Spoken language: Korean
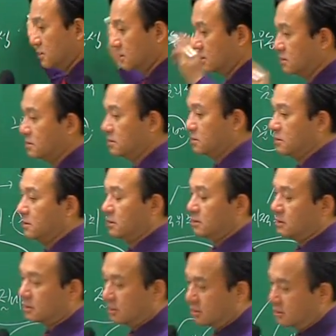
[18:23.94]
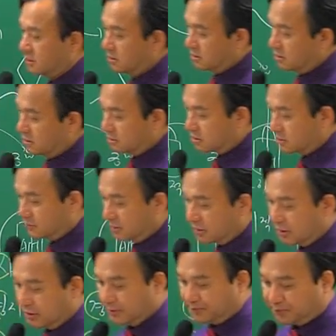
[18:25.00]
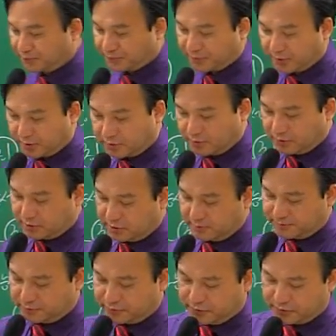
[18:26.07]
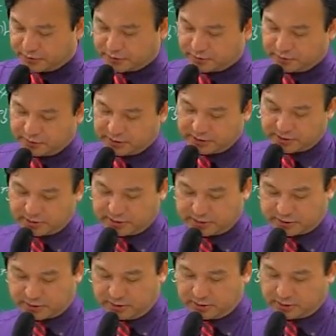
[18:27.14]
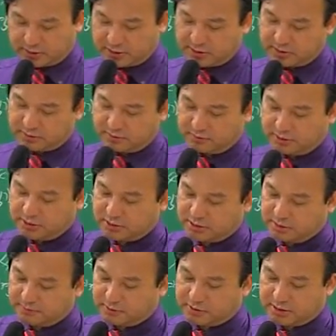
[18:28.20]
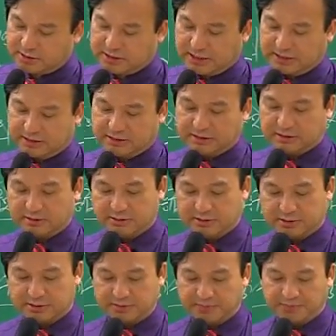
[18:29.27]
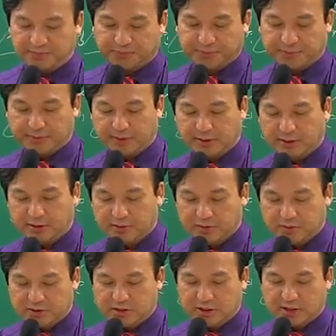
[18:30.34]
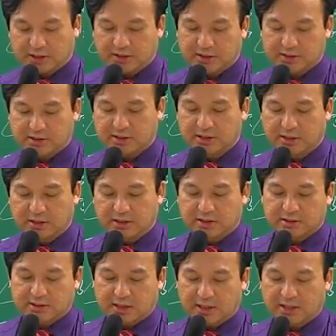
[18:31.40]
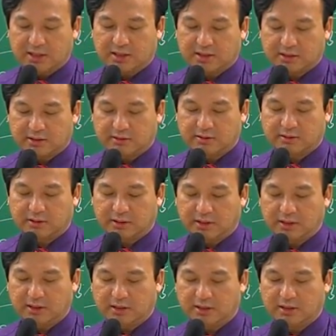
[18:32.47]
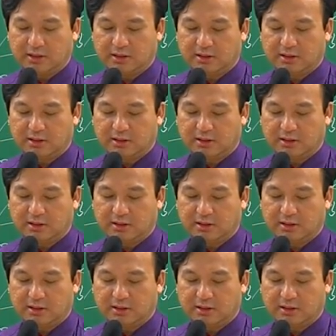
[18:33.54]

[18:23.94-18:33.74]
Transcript: 자, 그래서 어, 어떻습니까? 토지는 부동성으 인해서 절대적 이치는 변하지 않는다는 거죠. 토지에 관한 사경행의